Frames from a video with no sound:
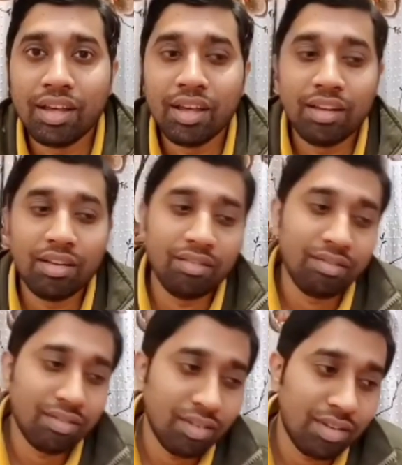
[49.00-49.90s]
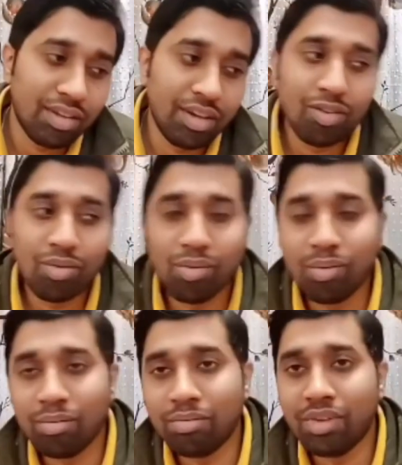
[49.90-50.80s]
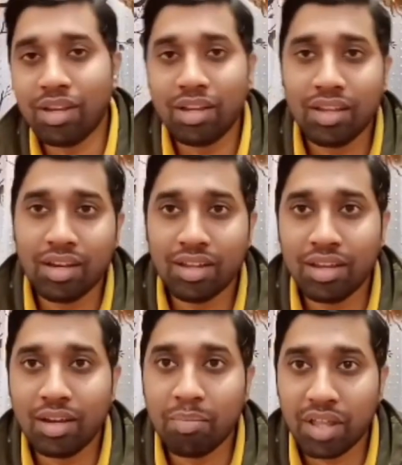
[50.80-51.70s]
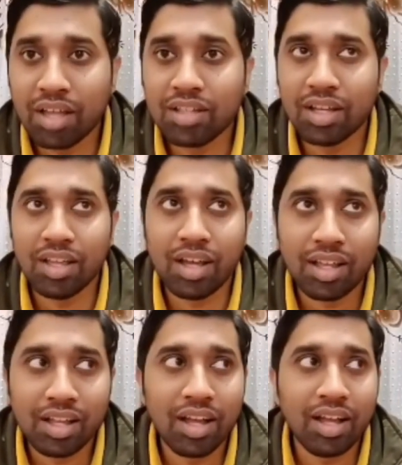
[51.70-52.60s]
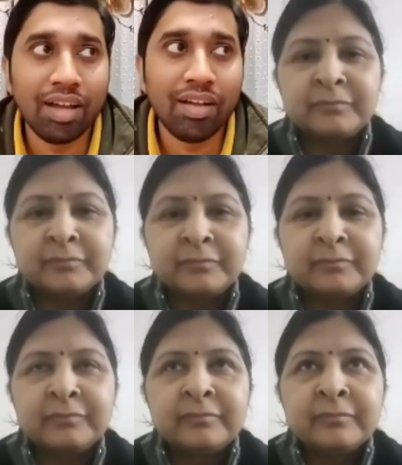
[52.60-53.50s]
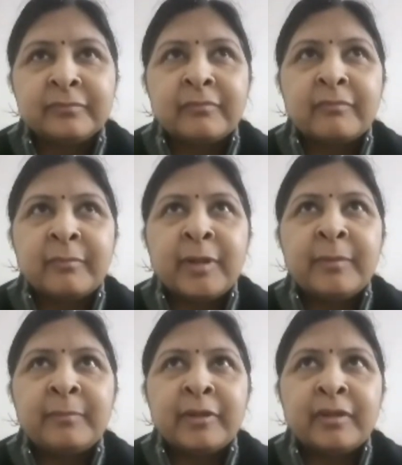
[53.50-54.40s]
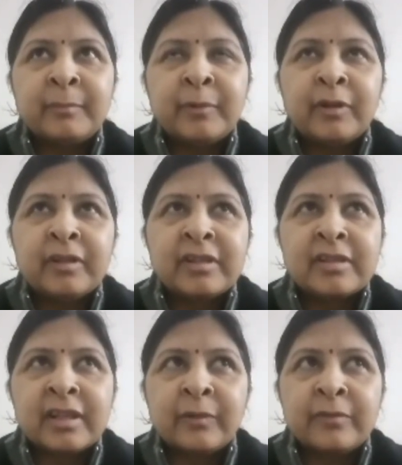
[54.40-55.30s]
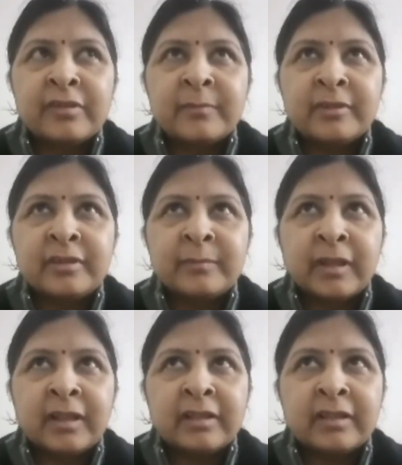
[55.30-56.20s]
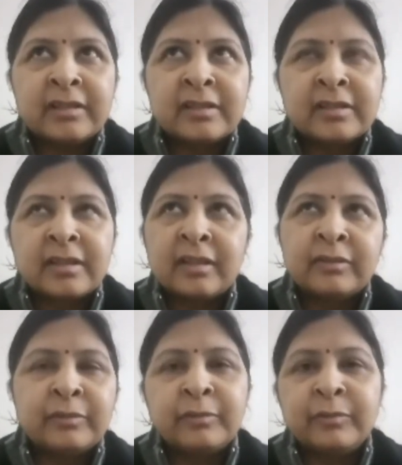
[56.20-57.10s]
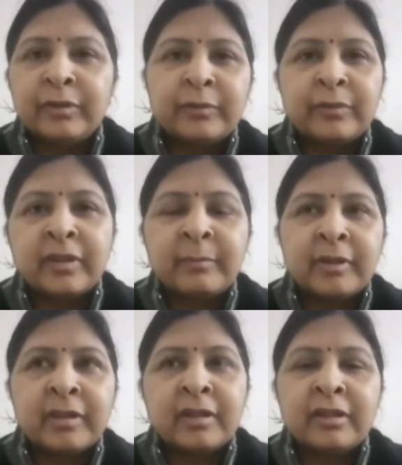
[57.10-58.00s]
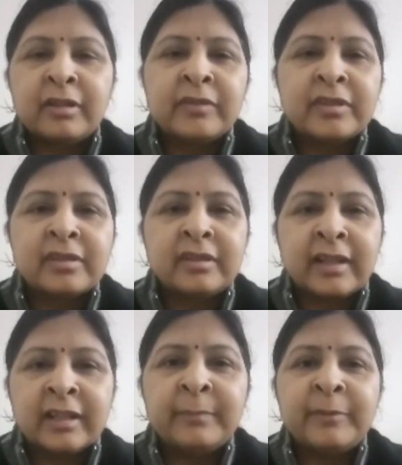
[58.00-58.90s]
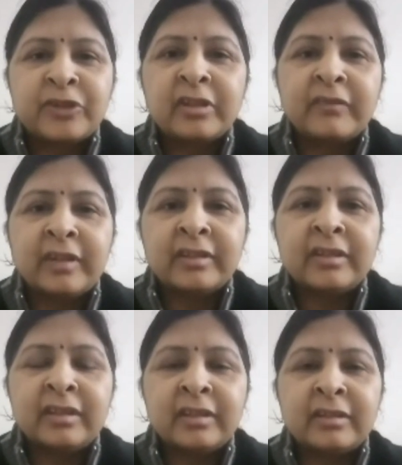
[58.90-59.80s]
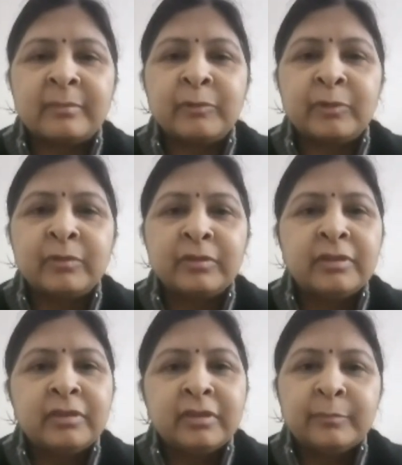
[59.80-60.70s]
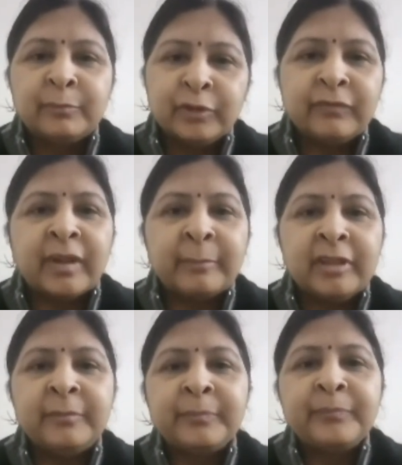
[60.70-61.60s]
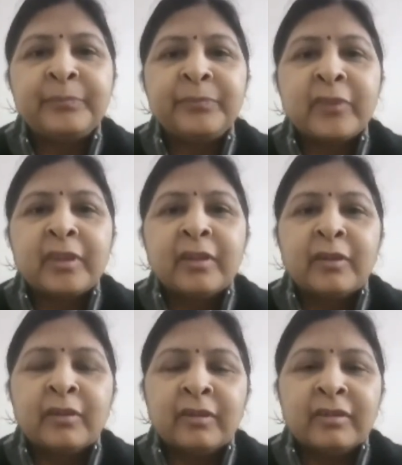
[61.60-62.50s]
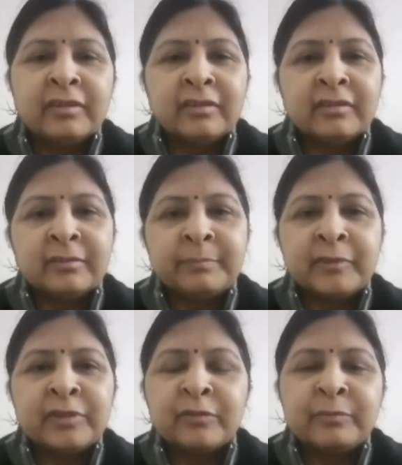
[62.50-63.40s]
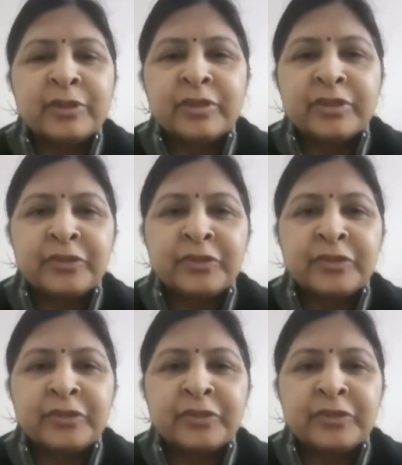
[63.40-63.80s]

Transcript: लेकिन इसके थ्रू धीरे धीरे धीरे पता चल जाता हम्म। मैं बहुत सालों से मतलब आठ दस साल तो हो रहे होंगे मैं कंटिन्यूस नाड़ी पेशन करवाते रहे हैं हम लोग, पूरी फैमिली और अपना जो भी